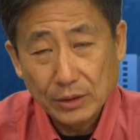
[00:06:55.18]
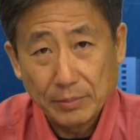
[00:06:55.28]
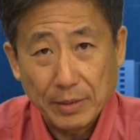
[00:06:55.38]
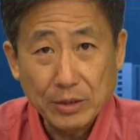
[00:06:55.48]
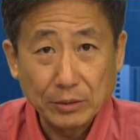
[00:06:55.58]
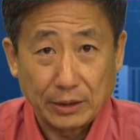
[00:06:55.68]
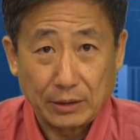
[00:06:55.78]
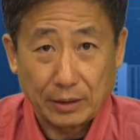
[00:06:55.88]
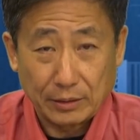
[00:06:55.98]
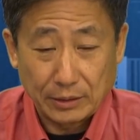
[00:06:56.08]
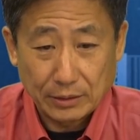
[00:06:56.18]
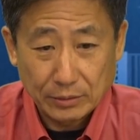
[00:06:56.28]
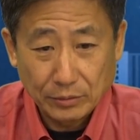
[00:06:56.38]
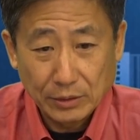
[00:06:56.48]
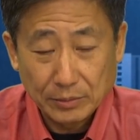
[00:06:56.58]
果你没有领导力，
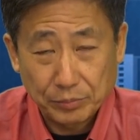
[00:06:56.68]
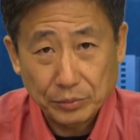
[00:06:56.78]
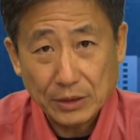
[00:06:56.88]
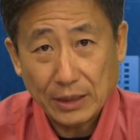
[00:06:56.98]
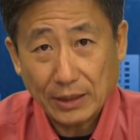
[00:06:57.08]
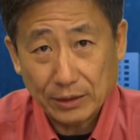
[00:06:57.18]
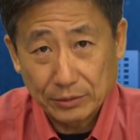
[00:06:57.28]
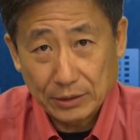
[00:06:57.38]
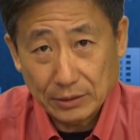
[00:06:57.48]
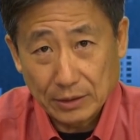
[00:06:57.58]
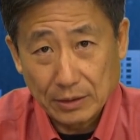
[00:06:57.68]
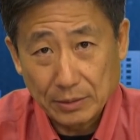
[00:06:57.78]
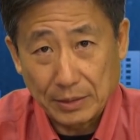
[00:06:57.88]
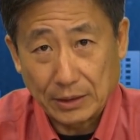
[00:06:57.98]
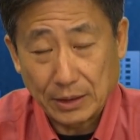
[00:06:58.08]
如果你不在一大堆人
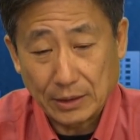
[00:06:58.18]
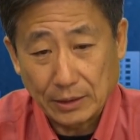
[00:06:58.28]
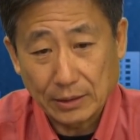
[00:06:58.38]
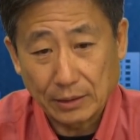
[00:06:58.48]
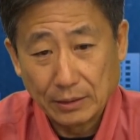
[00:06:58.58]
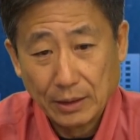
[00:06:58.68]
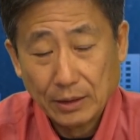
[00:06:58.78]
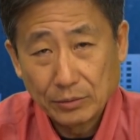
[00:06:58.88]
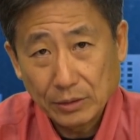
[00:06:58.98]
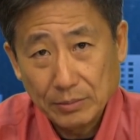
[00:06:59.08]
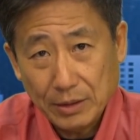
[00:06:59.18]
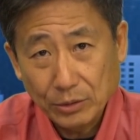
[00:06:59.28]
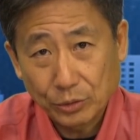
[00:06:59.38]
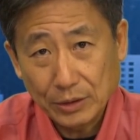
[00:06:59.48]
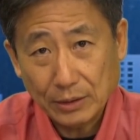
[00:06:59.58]
的面前演讲，如果你没
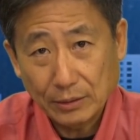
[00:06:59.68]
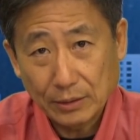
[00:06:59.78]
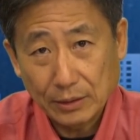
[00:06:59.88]
有推销的